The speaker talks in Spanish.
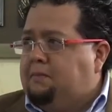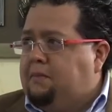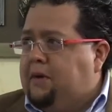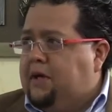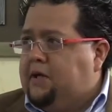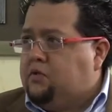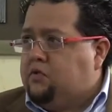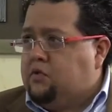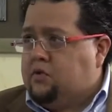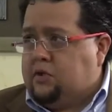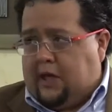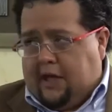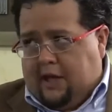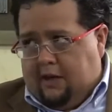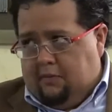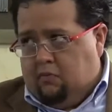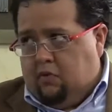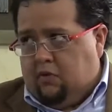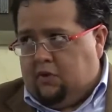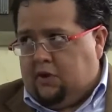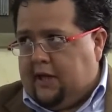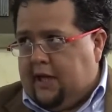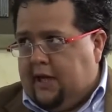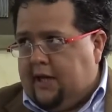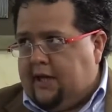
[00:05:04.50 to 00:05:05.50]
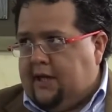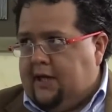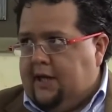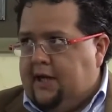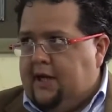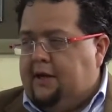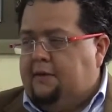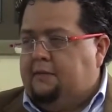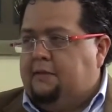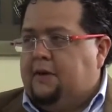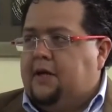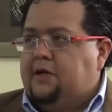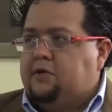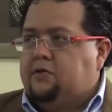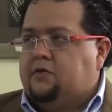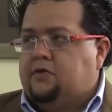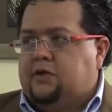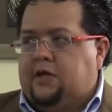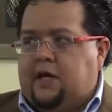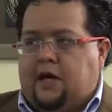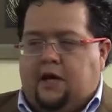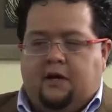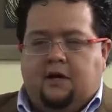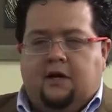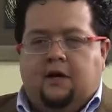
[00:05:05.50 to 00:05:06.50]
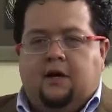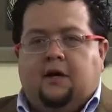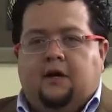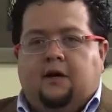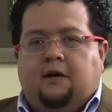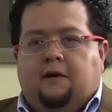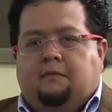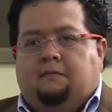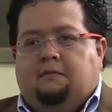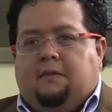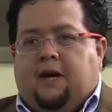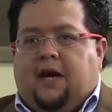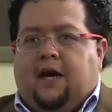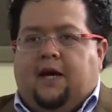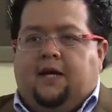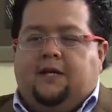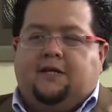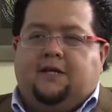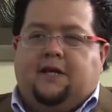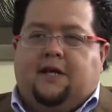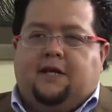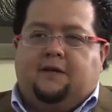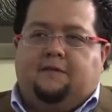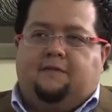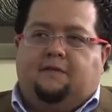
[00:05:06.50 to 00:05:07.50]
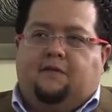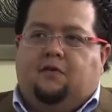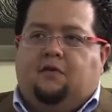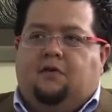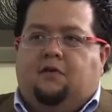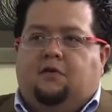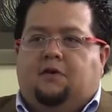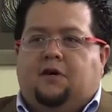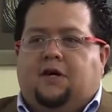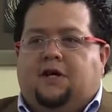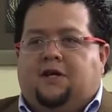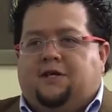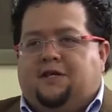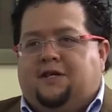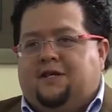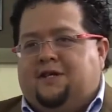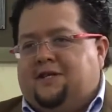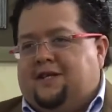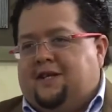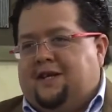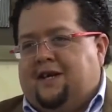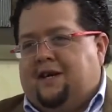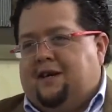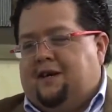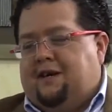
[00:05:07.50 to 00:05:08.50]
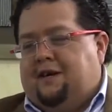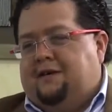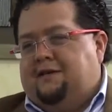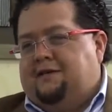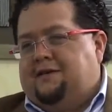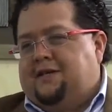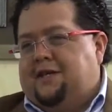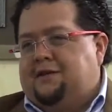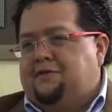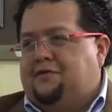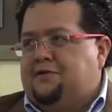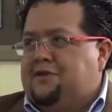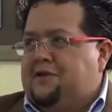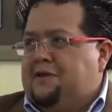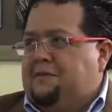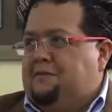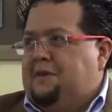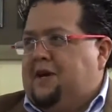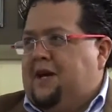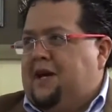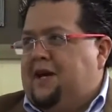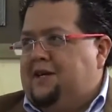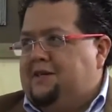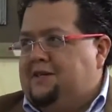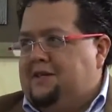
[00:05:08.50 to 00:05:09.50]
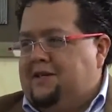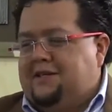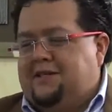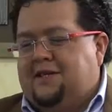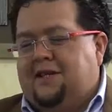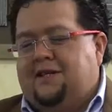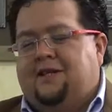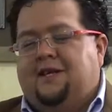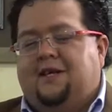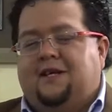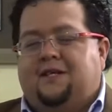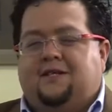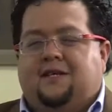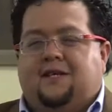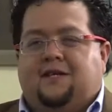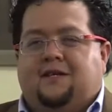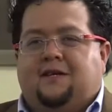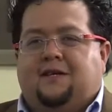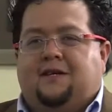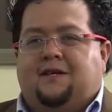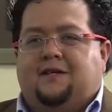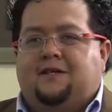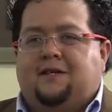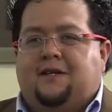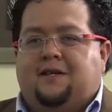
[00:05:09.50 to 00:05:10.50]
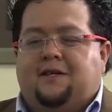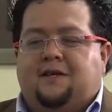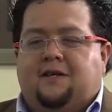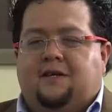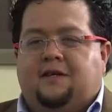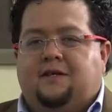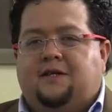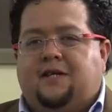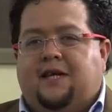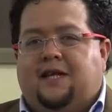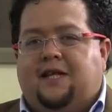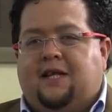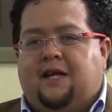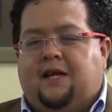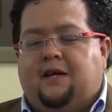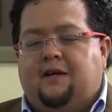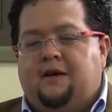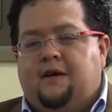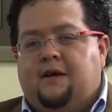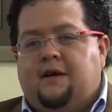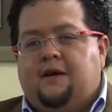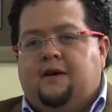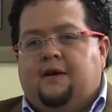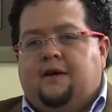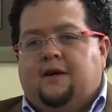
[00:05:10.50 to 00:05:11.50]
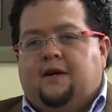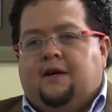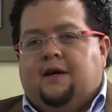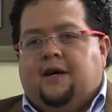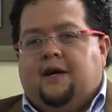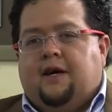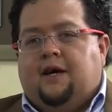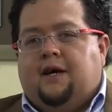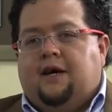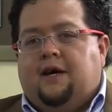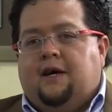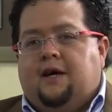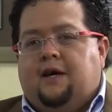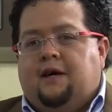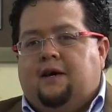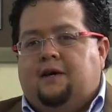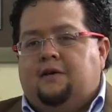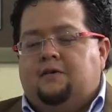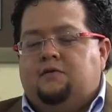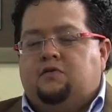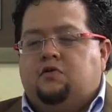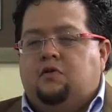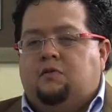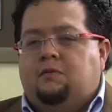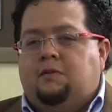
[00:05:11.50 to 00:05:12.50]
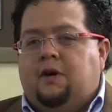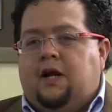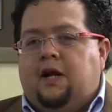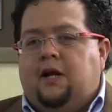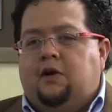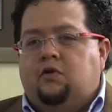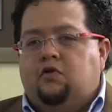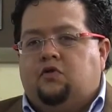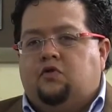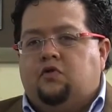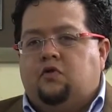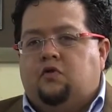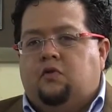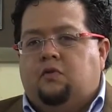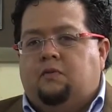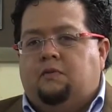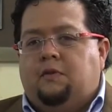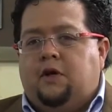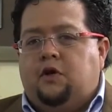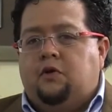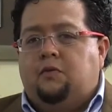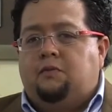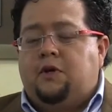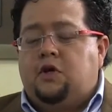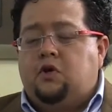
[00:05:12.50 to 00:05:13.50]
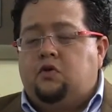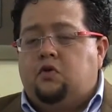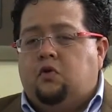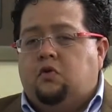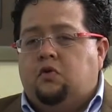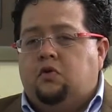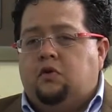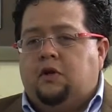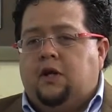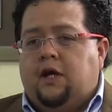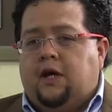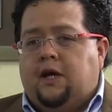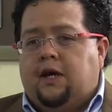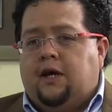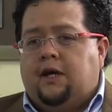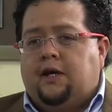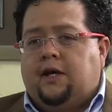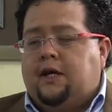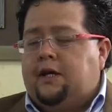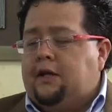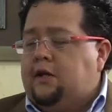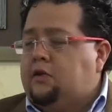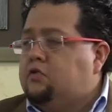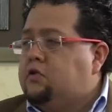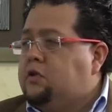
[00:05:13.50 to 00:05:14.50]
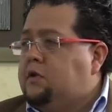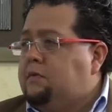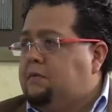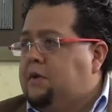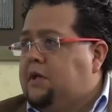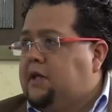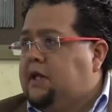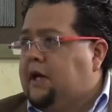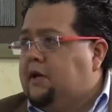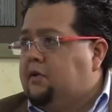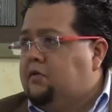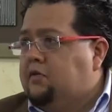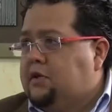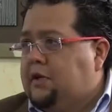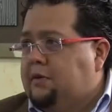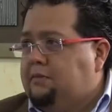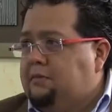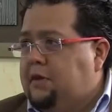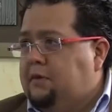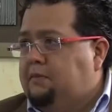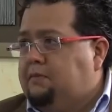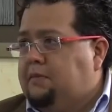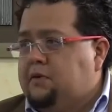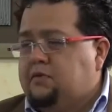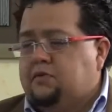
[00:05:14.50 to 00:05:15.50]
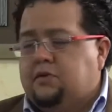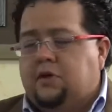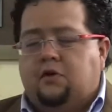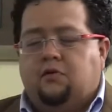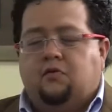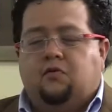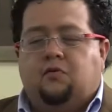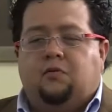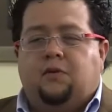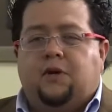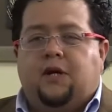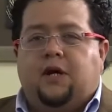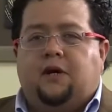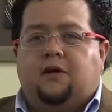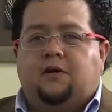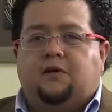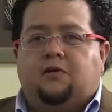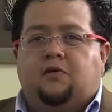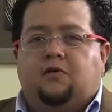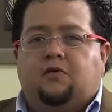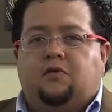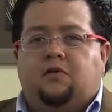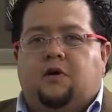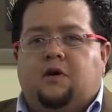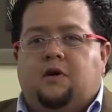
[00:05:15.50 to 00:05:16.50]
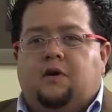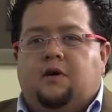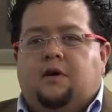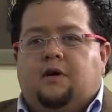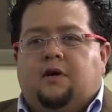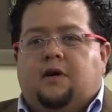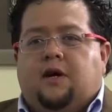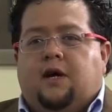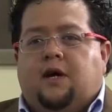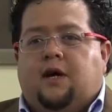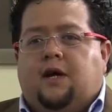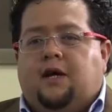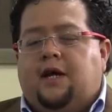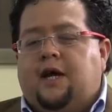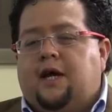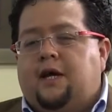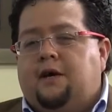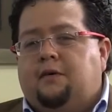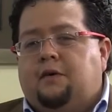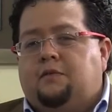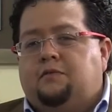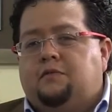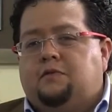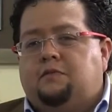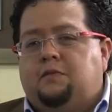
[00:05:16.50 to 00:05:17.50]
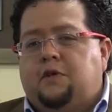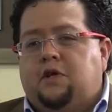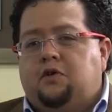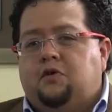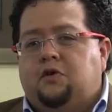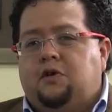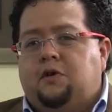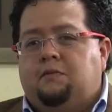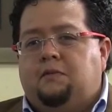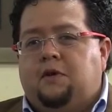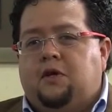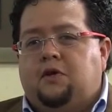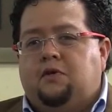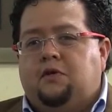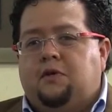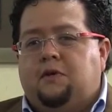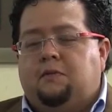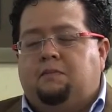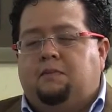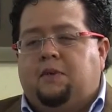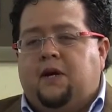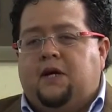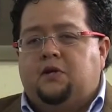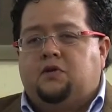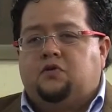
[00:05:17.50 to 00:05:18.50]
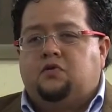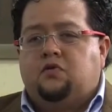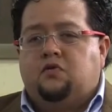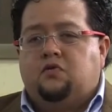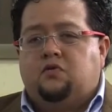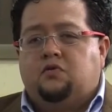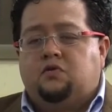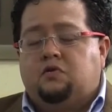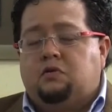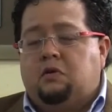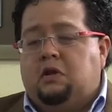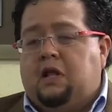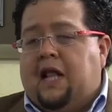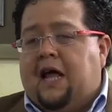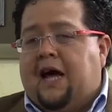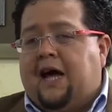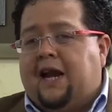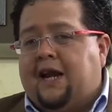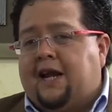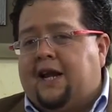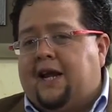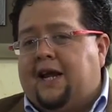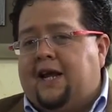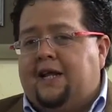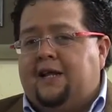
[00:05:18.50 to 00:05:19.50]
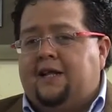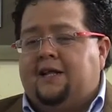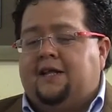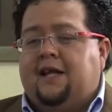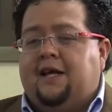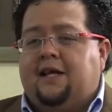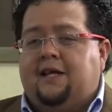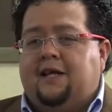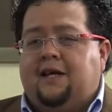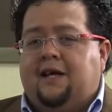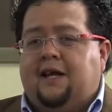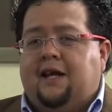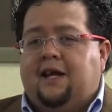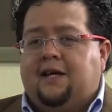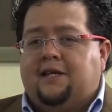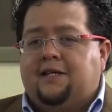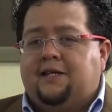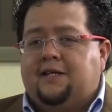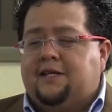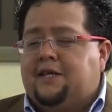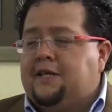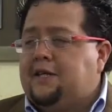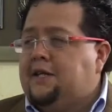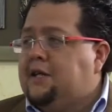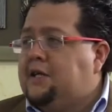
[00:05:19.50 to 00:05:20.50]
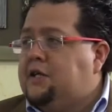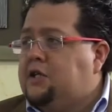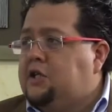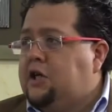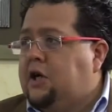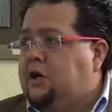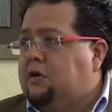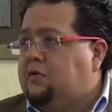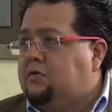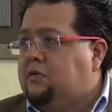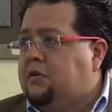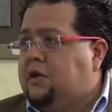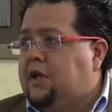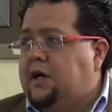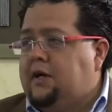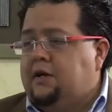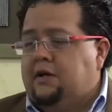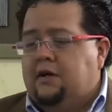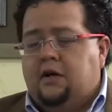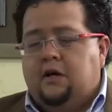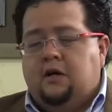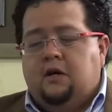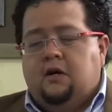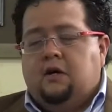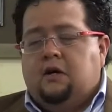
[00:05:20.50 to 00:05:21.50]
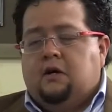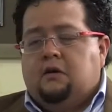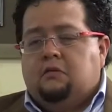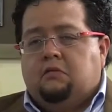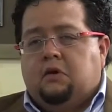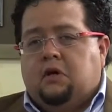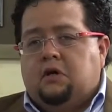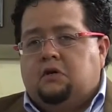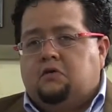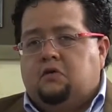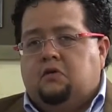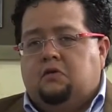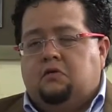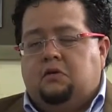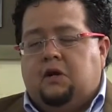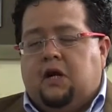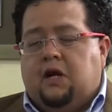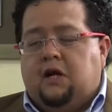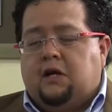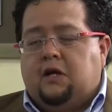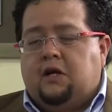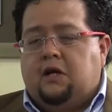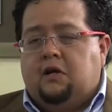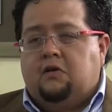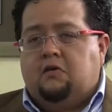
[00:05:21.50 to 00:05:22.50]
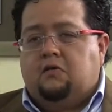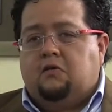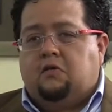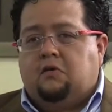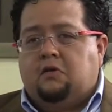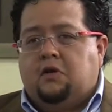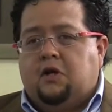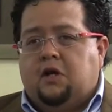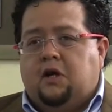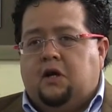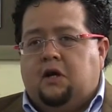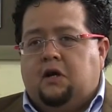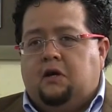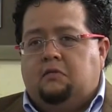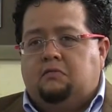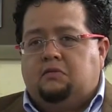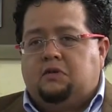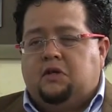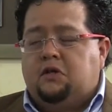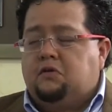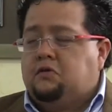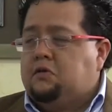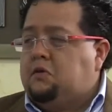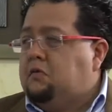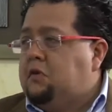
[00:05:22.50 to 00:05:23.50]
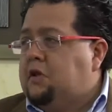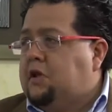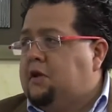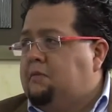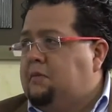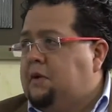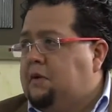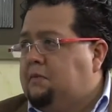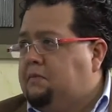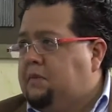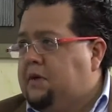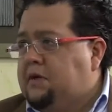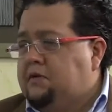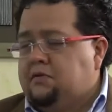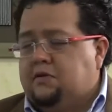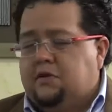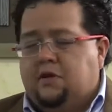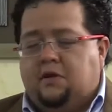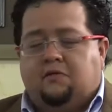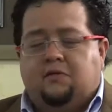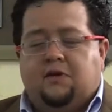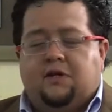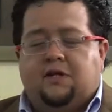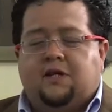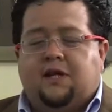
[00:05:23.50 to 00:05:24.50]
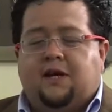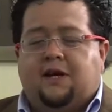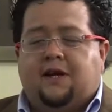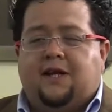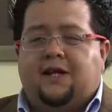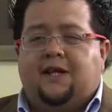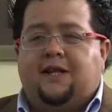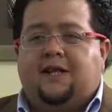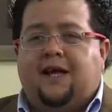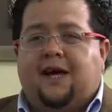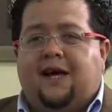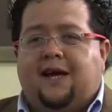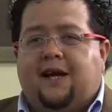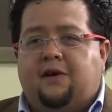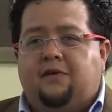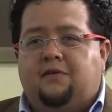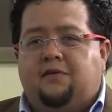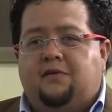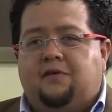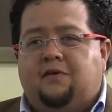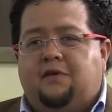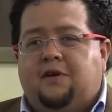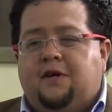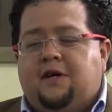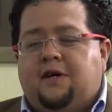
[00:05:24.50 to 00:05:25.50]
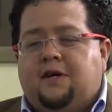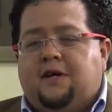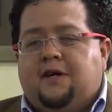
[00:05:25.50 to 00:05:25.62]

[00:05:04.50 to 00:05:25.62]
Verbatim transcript: de pesos. El montaje nada más, o sea, mesas, flores, este, centros de mesa, etcétera, etcétera, etcétera, etcétera. Eh, súmale otro medio millón de 500 invitados a mil pesos el cubierto eh, ya llevamos millón y medio de pesos, la renta de la ex hacienda de Chautla, que son alrededor de 150 mil pesos, te cuesta rentarlo,